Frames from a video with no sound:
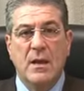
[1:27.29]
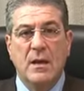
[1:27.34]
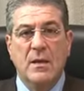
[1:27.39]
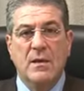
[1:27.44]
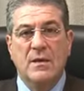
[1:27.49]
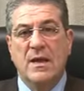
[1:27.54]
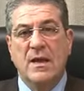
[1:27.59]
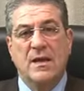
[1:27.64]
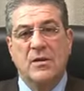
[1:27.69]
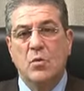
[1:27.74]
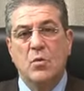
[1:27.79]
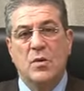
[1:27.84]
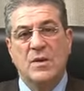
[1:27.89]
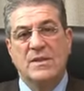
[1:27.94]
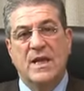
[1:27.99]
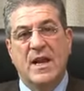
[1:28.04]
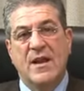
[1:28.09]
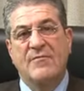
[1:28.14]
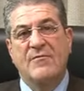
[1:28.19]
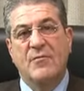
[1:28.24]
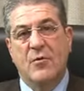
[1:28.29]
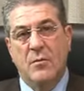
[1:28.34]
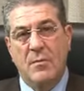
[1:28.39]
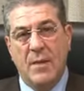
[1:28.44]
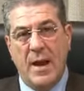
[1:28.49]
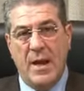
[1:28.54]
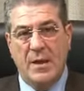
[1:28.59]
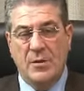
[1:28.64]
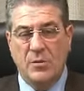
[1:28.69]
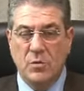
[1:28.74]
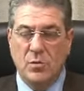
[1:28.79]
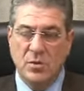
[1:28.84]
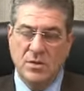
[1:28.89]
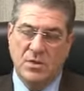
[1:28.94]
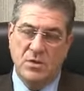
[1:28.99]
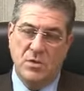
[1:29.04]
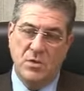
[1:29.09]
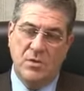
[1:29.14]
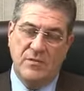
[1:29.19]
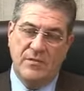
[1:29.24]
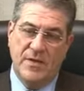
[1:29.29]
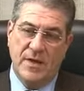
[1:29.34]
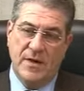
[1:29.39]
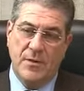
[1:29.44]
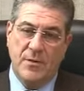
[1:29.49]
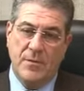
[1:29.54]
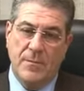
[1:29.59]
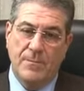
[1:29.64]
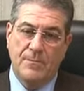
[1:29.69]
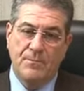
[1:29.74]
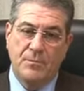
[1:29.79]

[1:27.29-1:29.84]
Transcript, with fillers: da chiunque sarà formato questo governo.